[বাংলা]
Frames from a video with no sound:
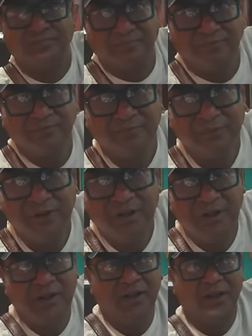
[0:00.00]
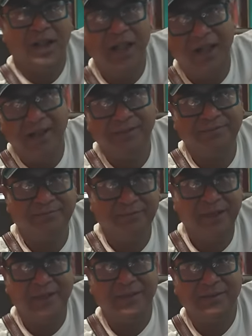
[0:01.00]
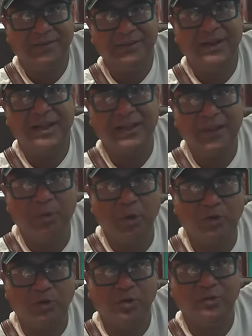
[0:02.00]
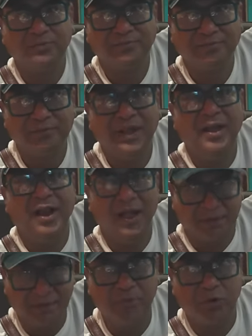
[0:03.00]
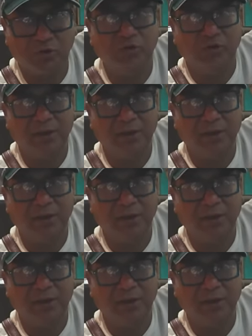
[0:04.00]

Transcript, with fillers: তেল ছাড়া আলুর পরোটা হ্যাঁ, দেখি তোর অবনতি হয়েছে হ্যাঁ, কি বস্তু